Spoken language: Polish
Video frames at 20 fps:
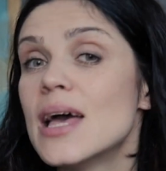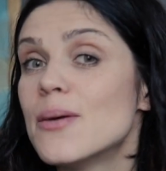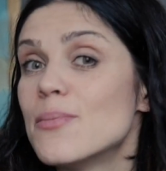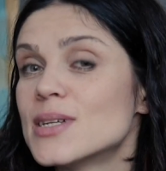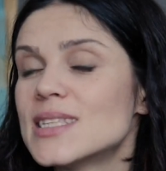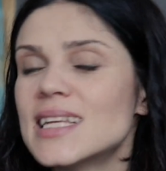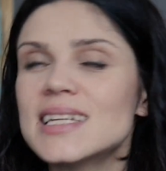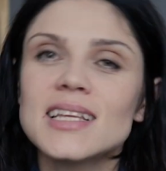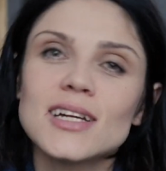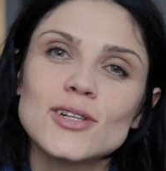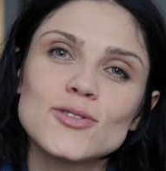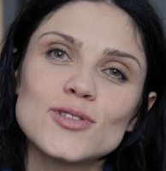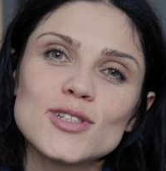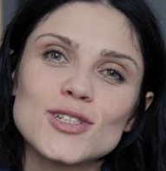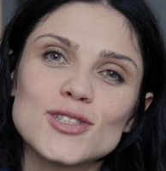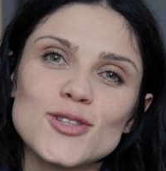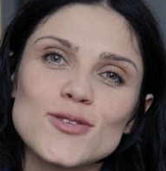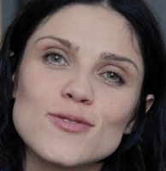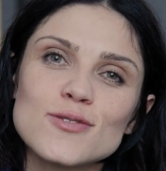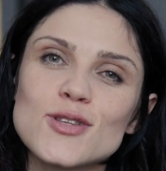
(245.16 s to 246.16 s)
Badania,
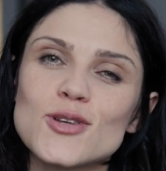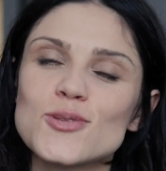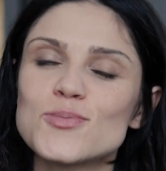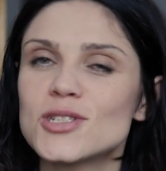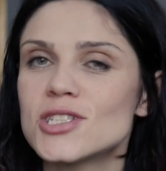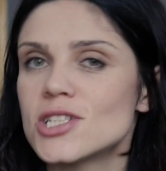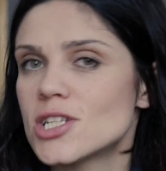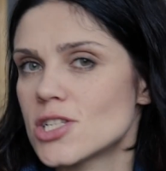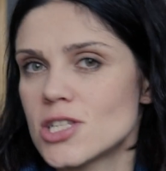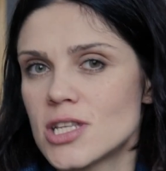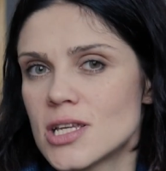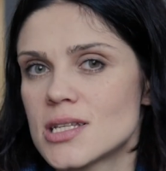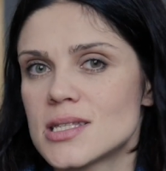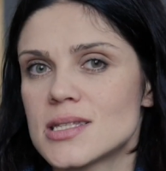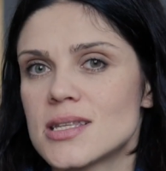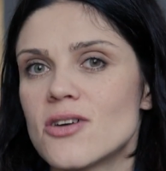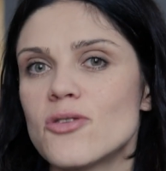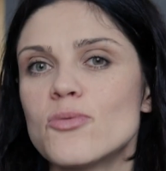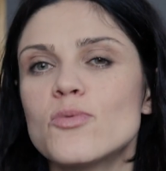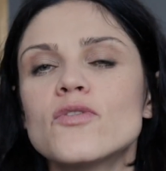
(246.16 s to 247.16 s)
których Tolstoy przecież nie
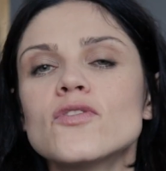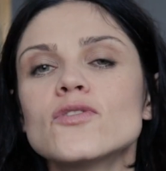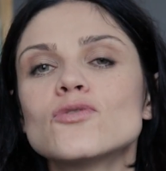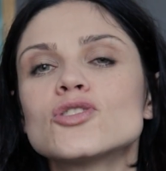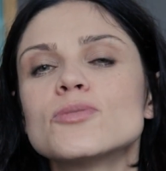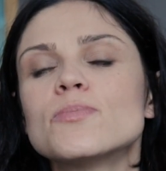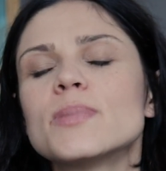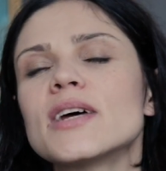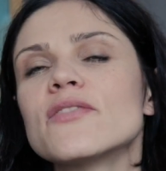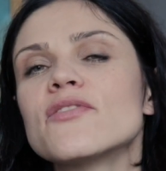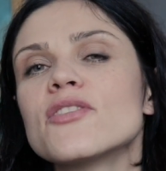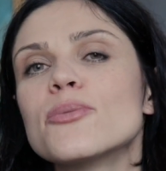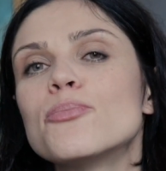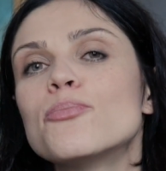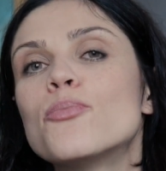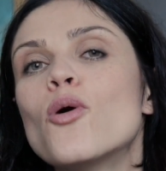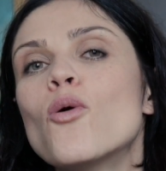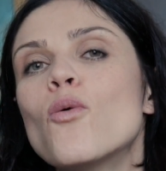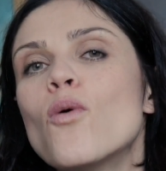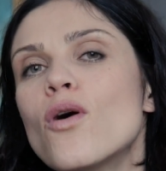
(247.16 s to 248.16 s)
znał, mówią, że prawie
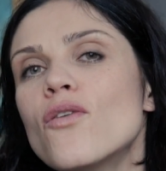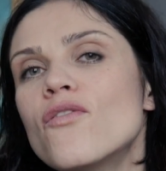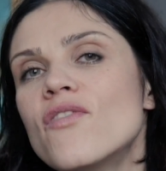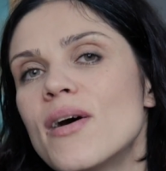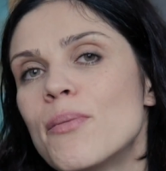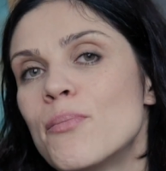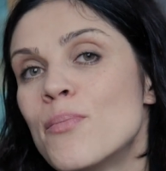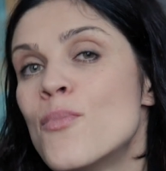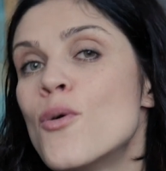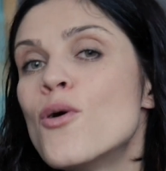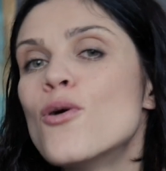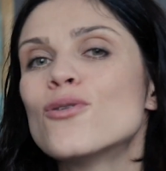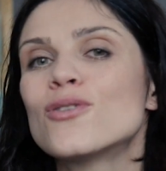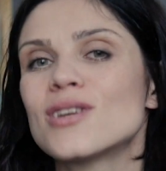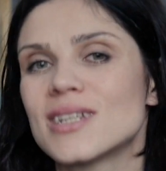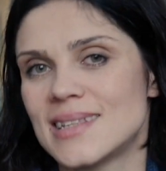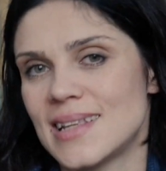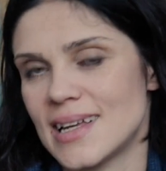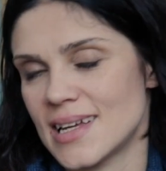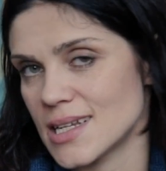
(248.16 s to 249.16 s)
połowa
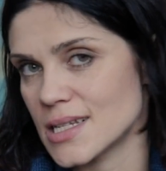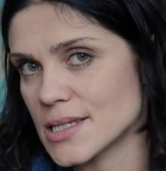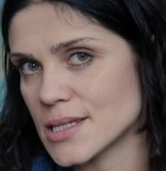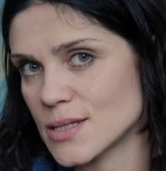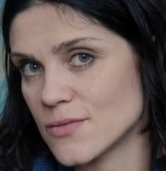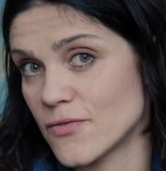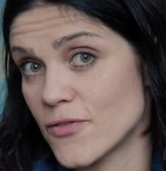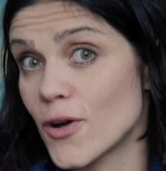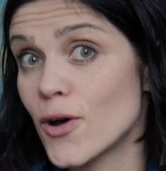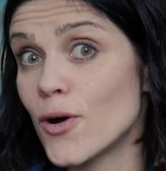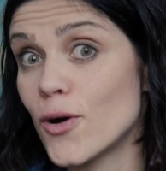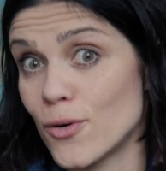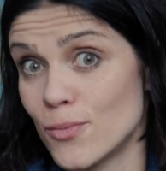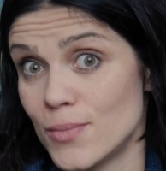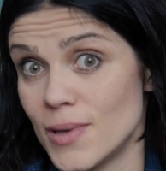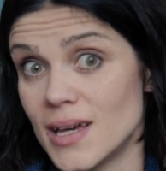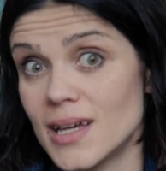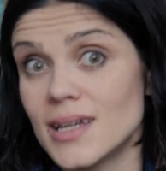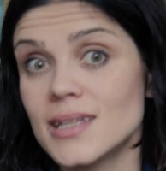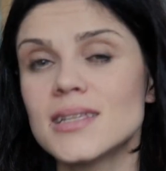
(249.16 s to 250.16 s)
morderstw
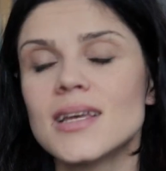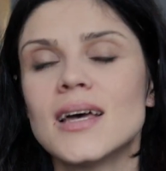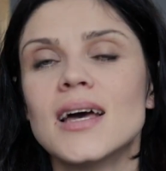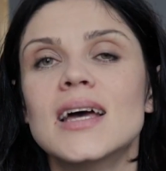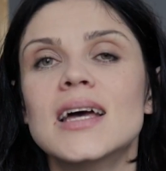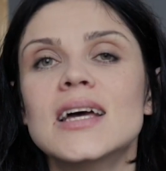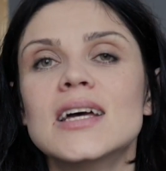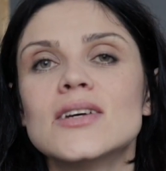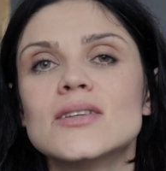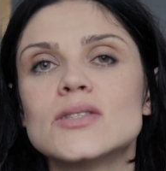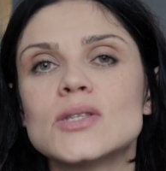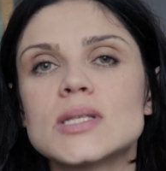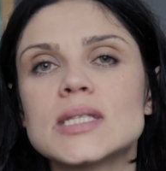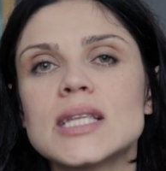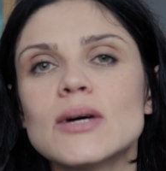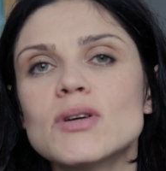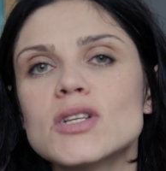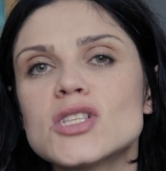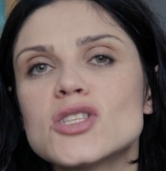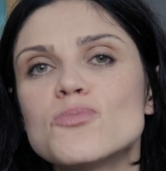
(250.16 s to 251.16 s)
kobiet
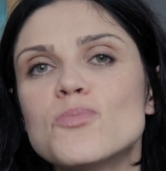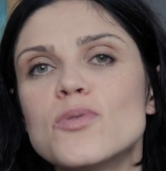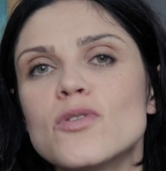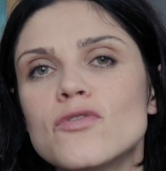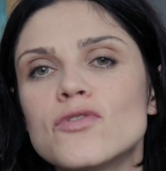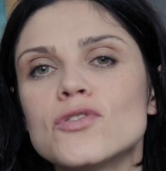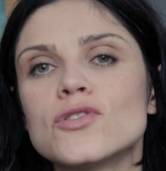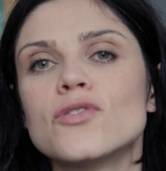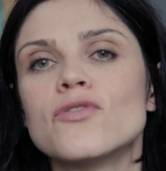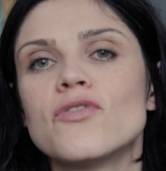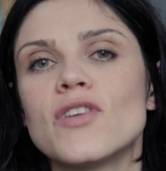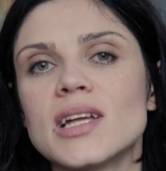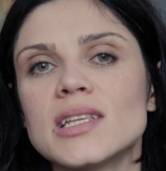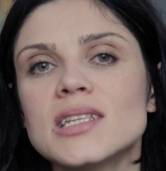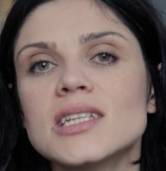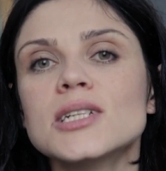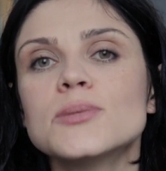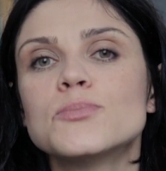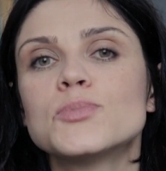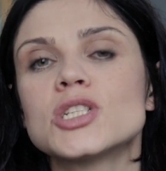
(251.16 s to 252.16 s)
została
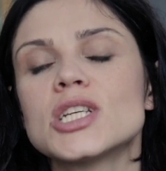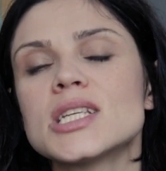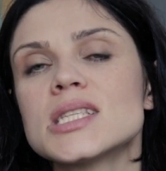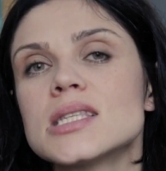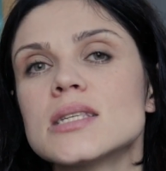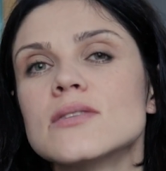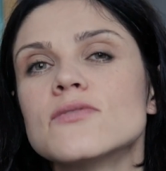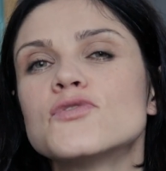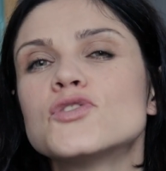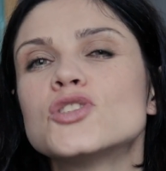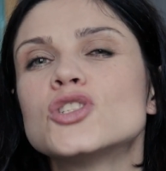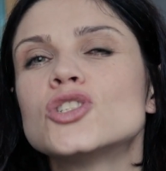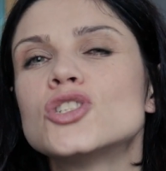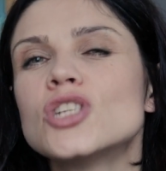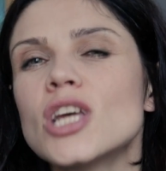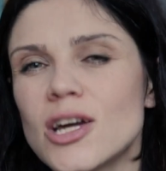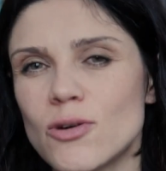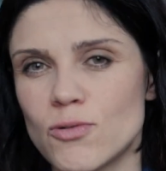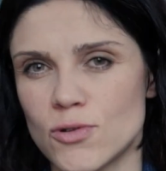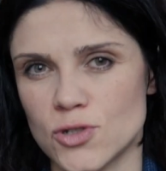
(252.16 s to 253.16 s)
spowodowanych przez
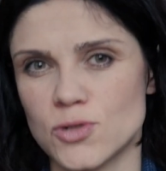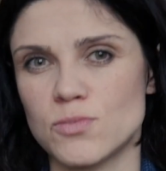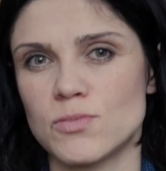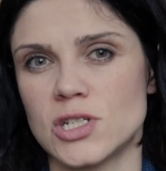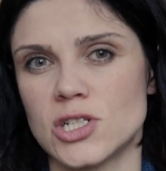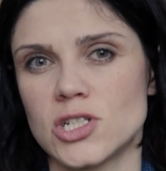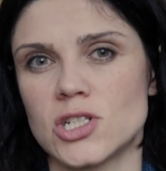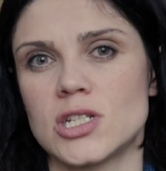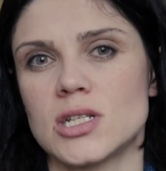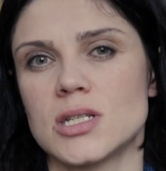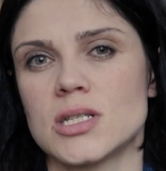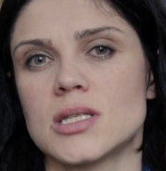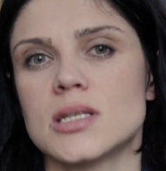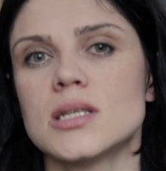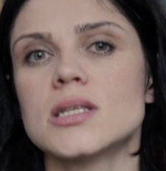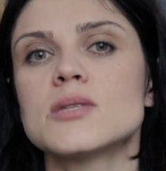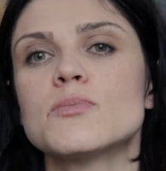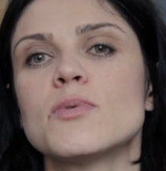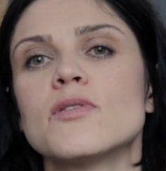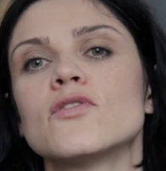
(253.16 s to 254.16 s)
wściekłość
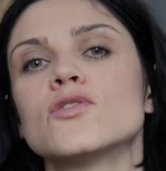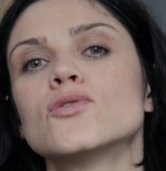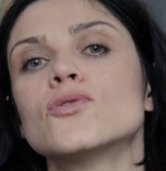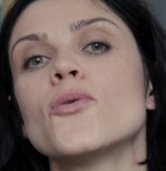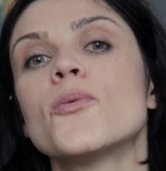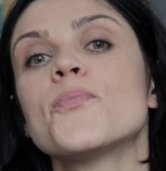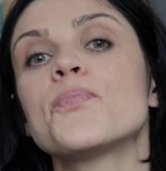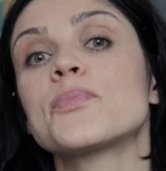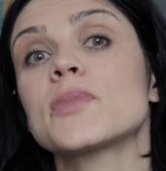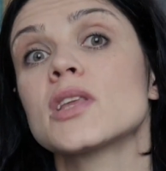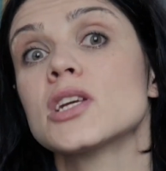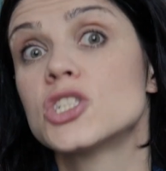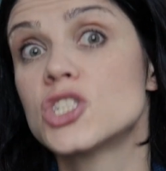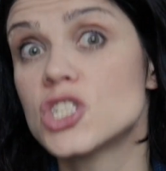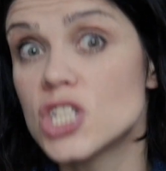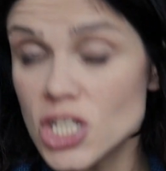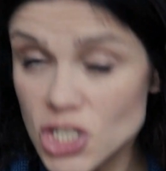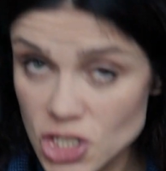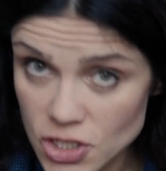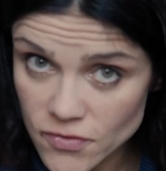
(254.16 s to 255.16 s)
mężczyzny z powodu
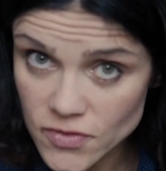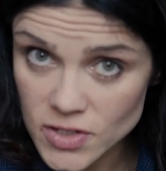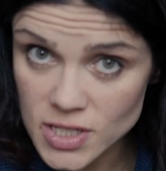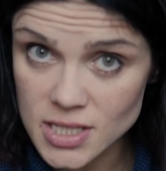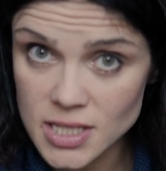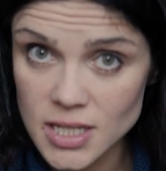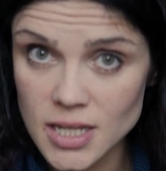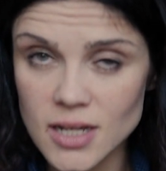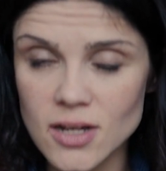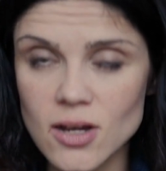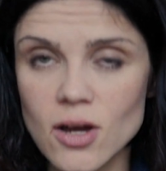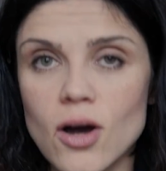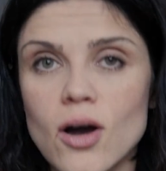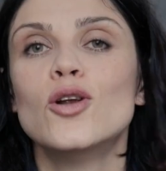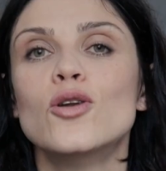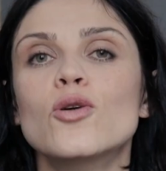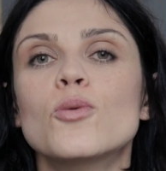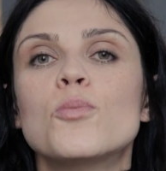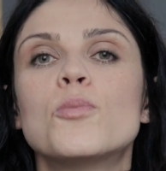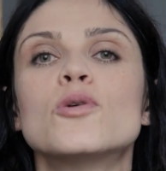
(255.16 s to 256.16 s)
rzeczywistego
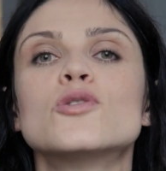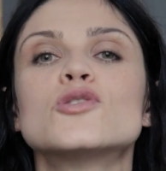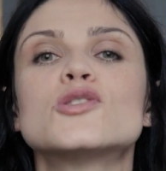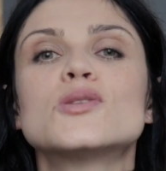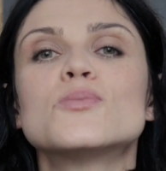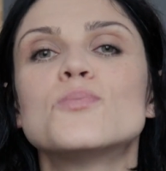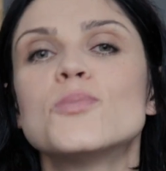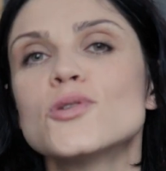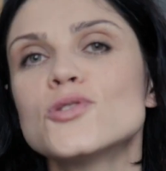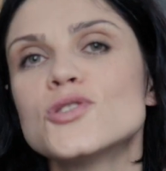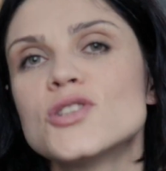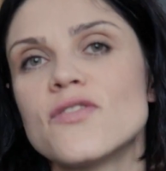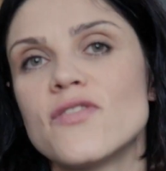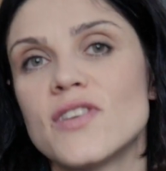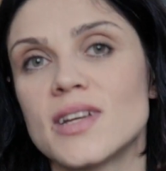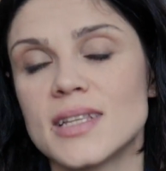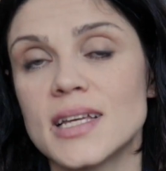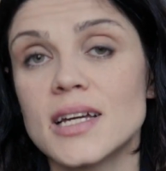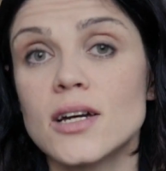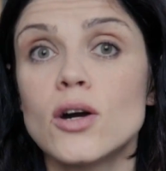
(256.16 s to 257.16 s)
lub
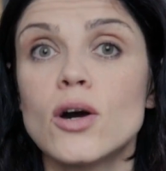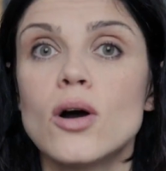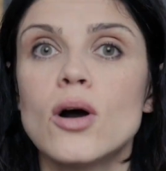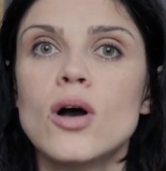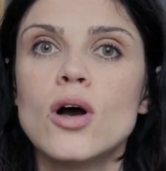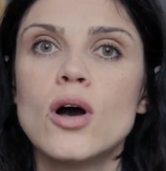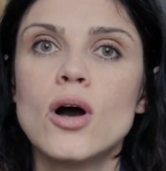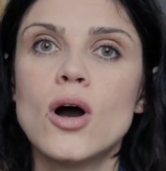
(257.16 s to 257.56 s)
spodziewanego